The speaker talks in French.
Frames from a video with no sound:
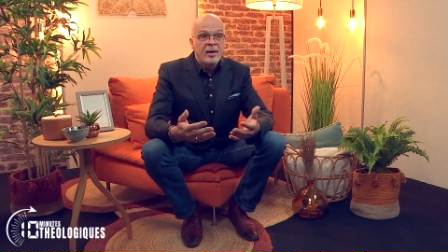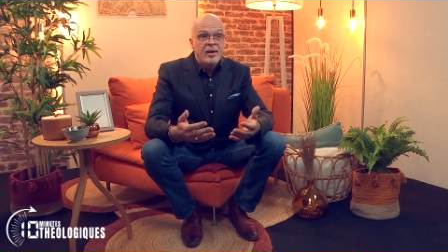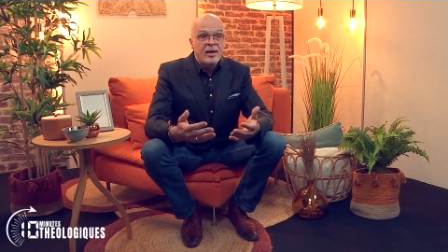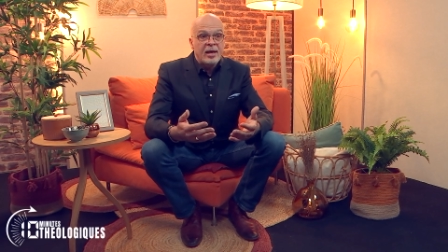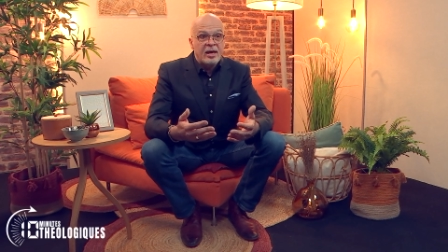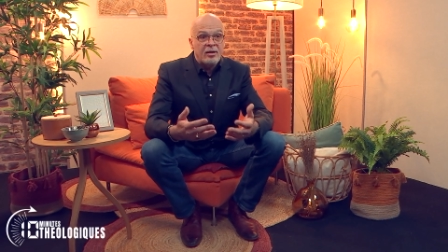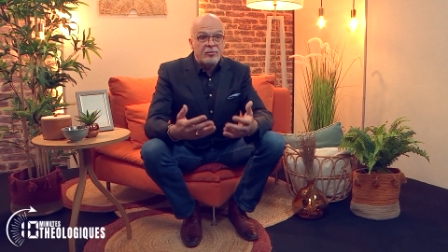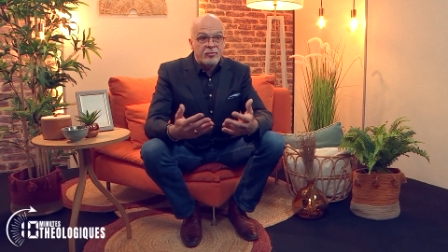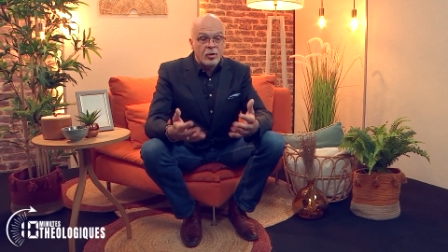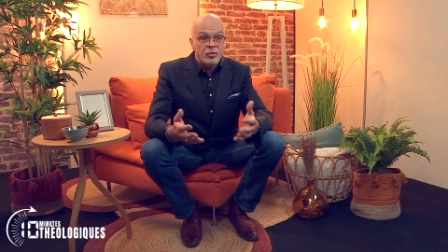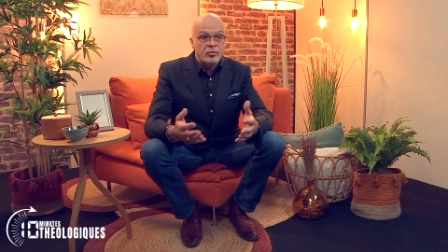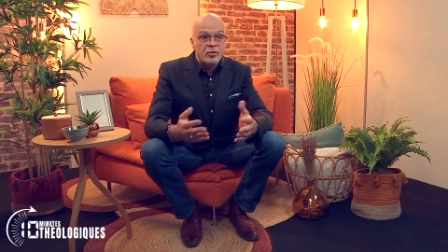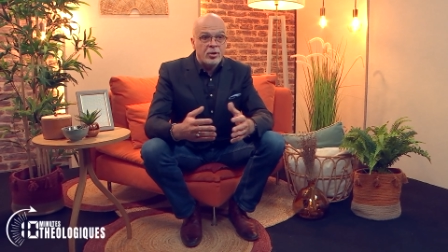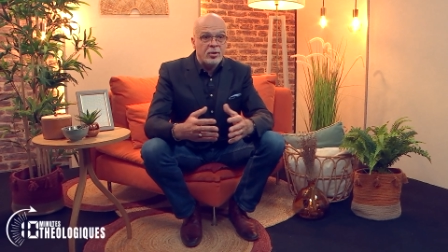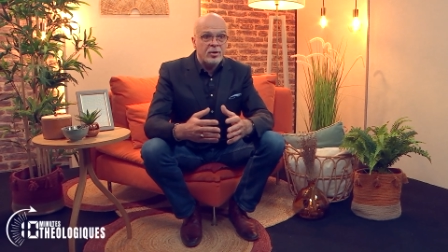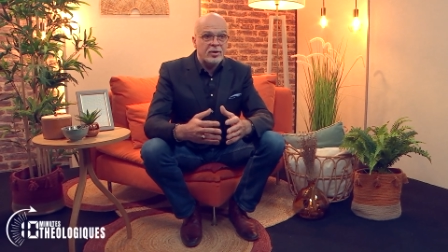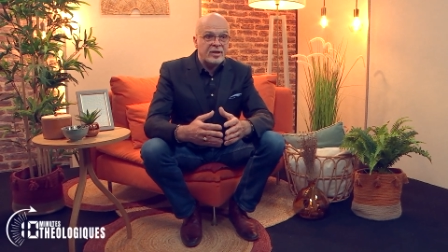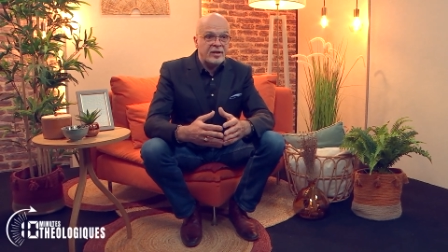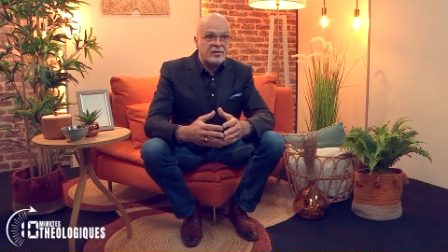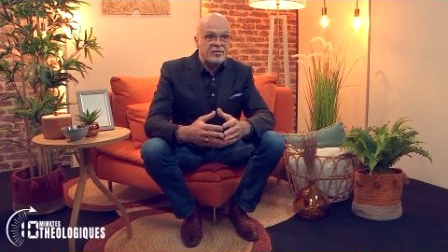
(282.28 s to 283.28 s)
Et le
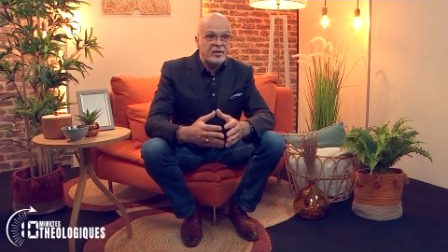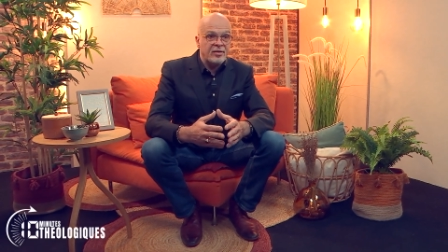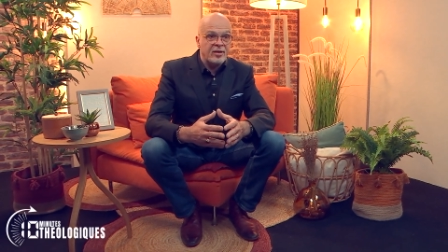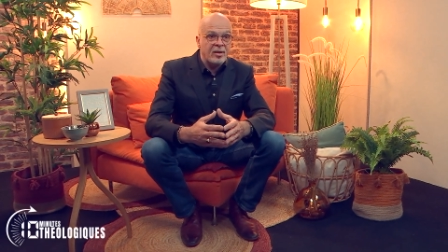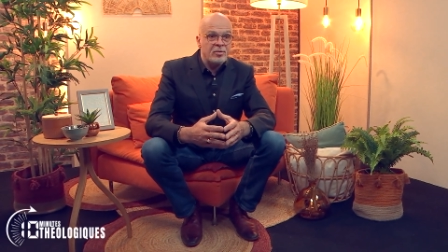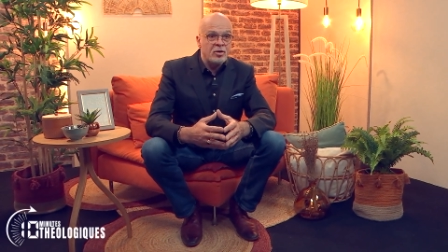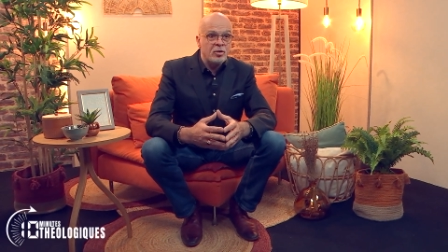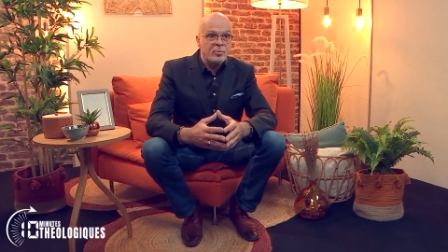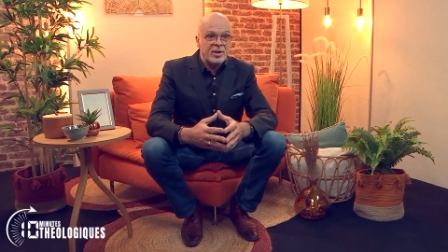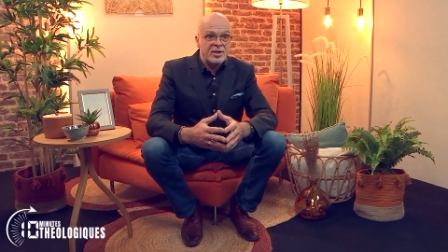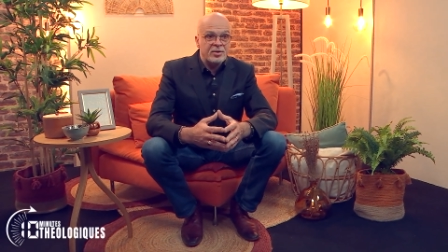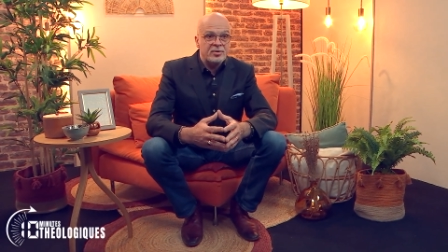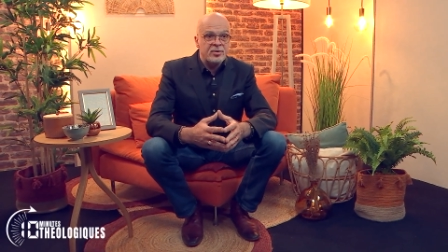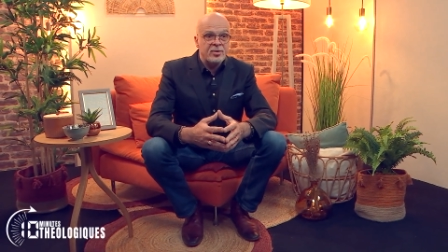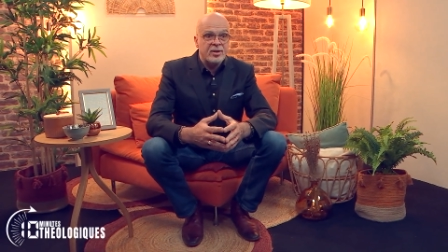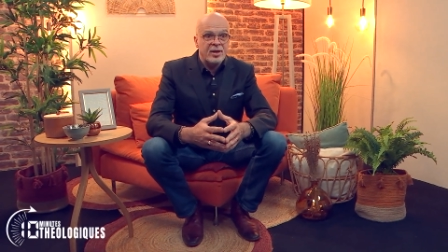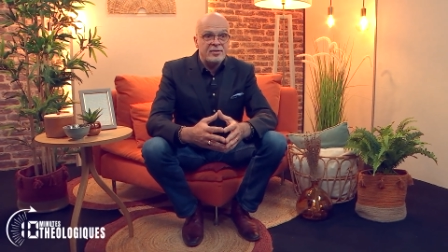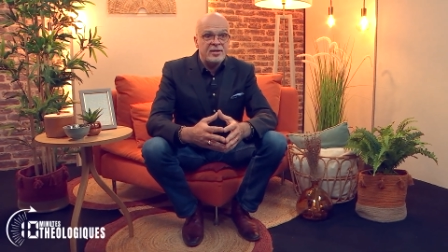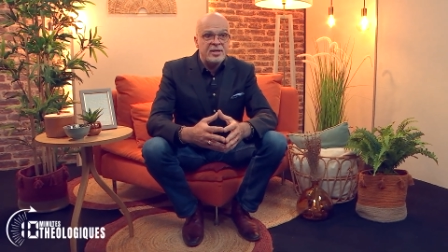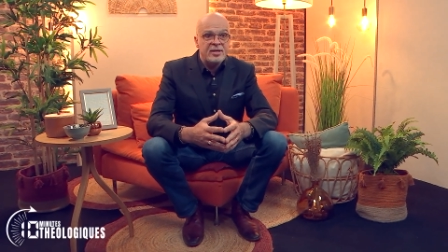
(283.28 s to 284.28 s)
vendeur, qui est un ami au
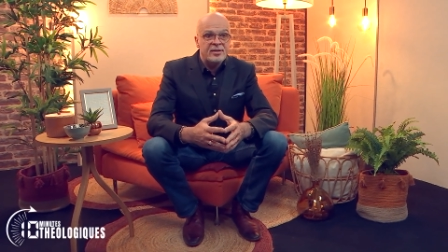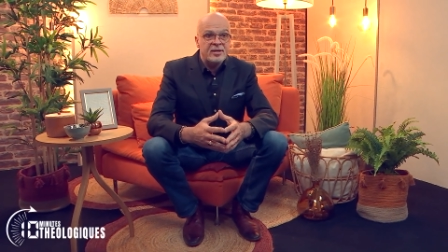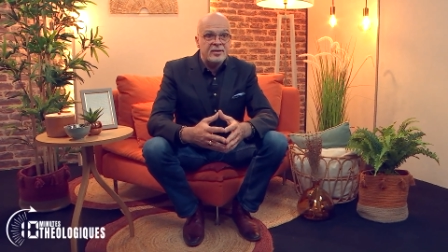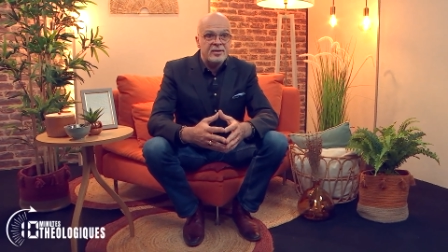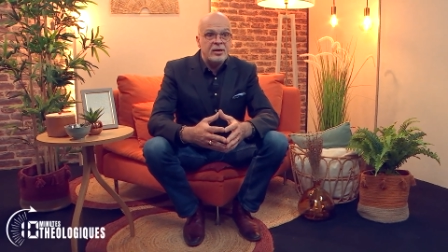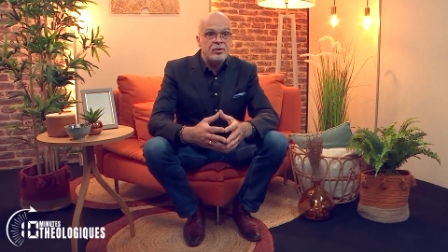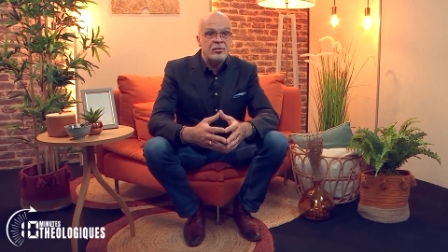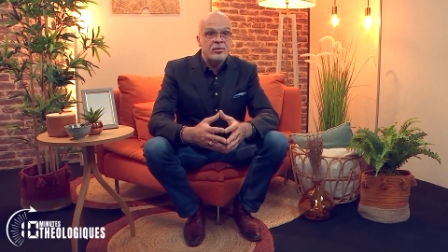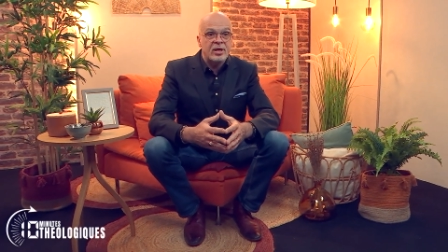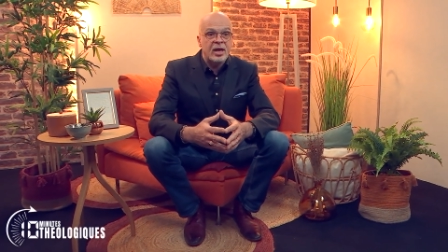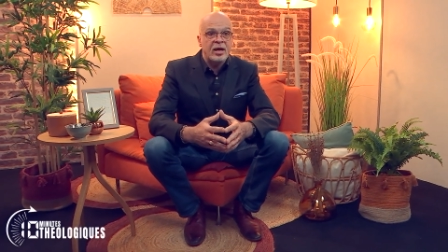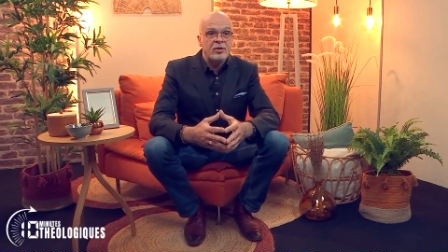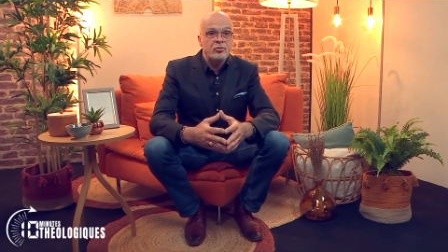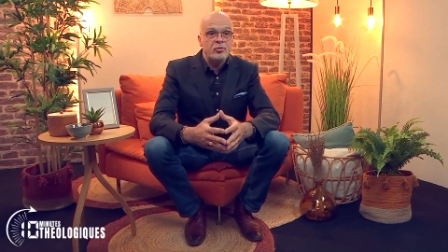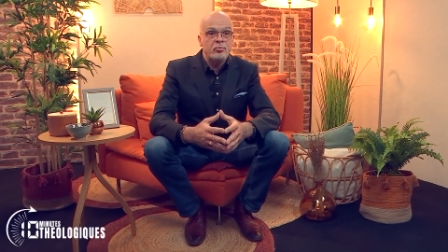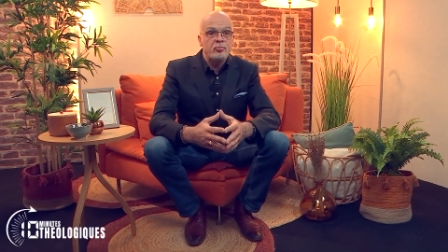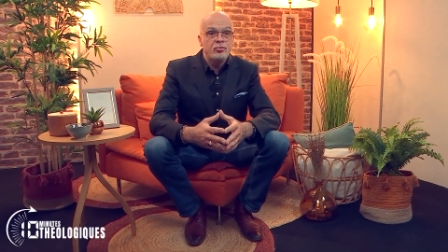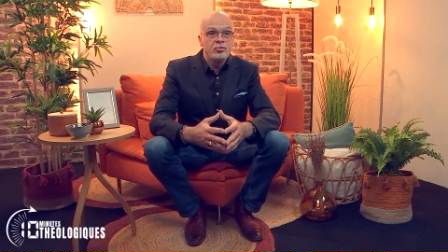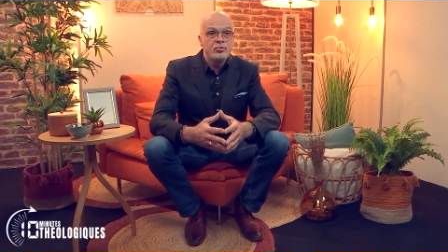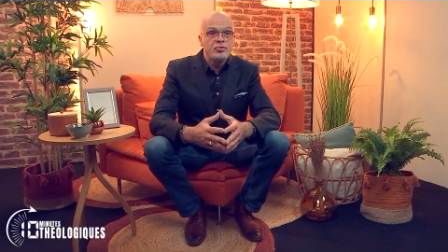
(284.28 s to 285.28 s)
pasteur, a dit que c'était le cas de
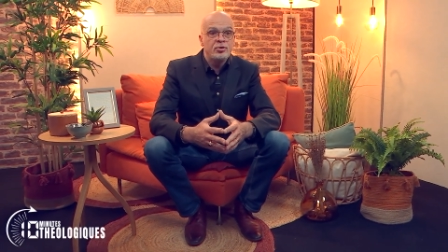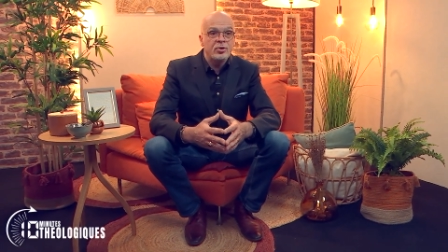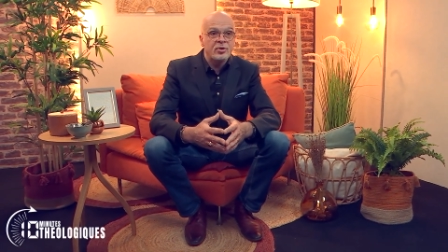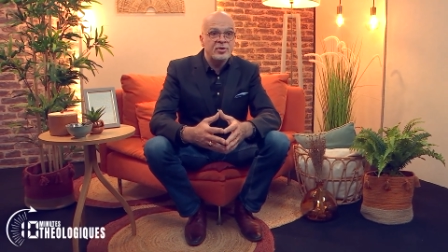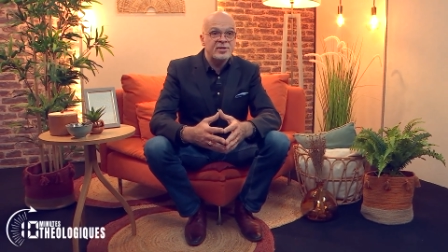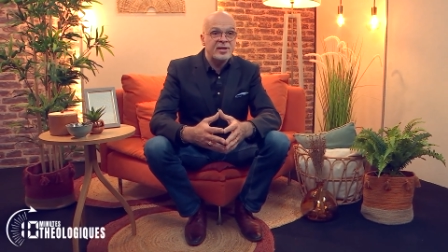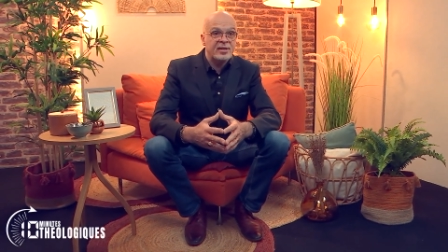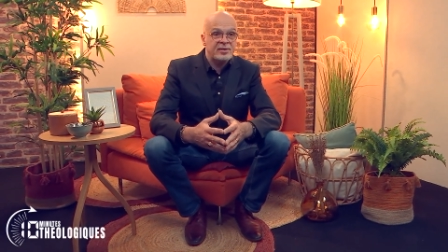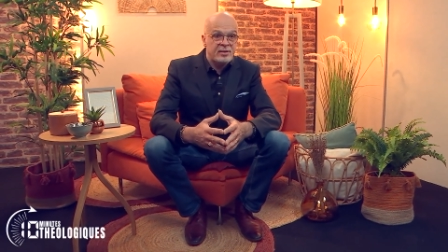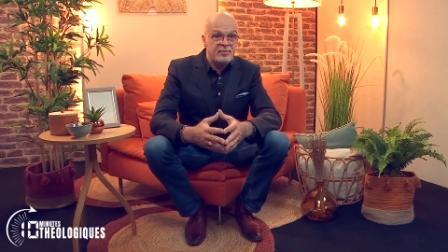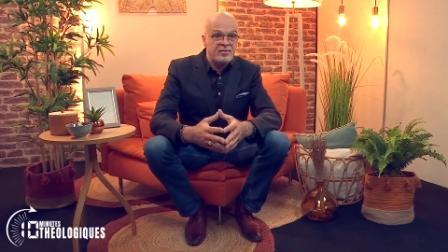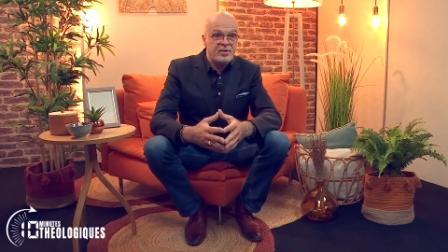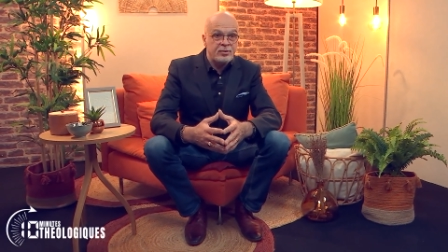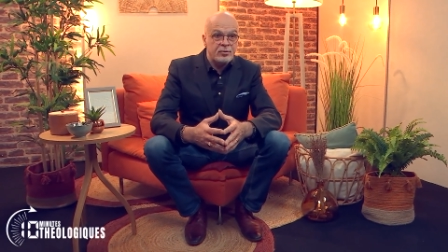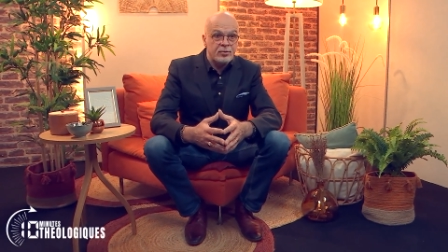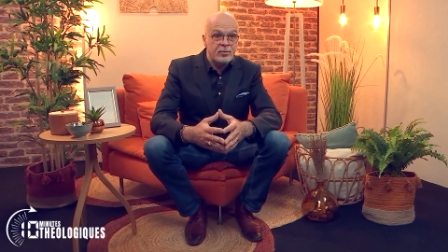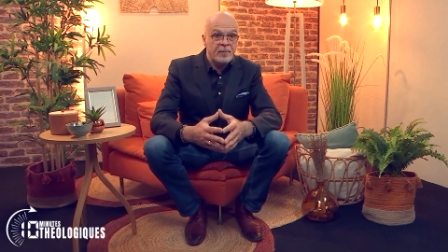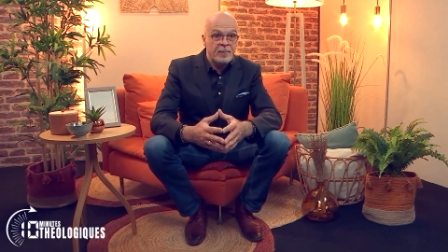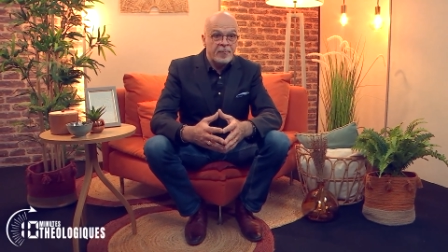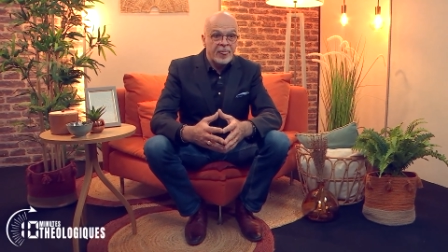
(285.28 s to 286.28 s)
plusieurs
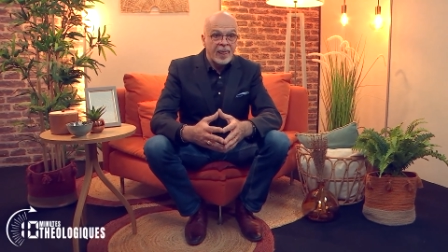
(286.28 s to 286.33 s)
individus.